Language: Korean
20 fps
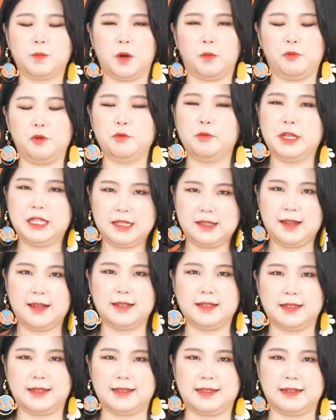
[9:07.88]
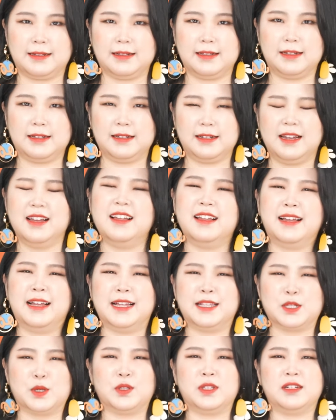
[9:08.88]
퍼퓸 인텐스
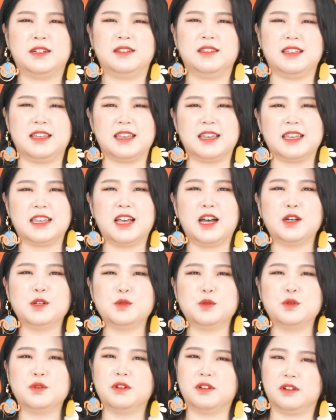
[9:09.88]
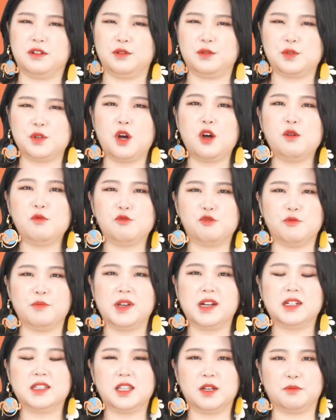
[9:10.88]
저는 이 향수를 처음
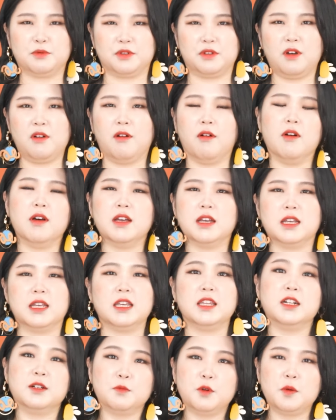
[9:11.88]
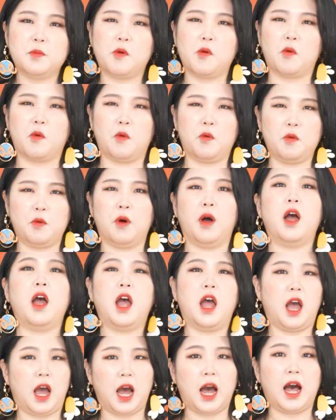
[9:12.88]
구매할 때부터 이름을 보고
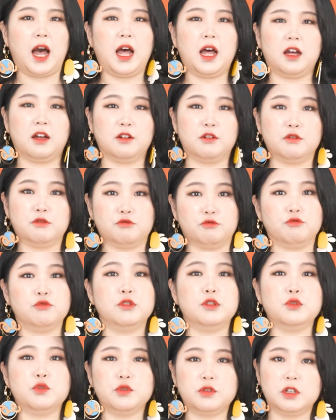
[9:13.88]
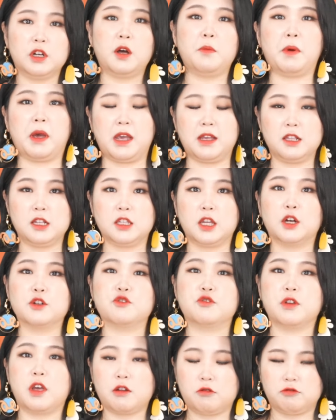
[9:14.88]
아 우디노트가 메인인
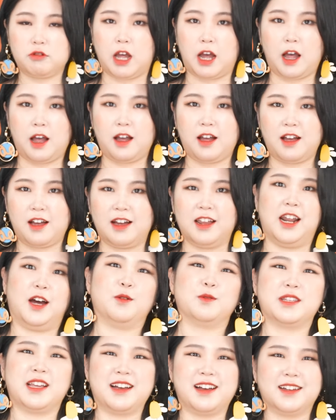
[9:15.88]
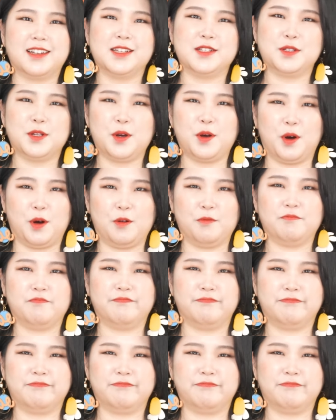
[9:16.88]
향수겠구나 라고 생각했어요.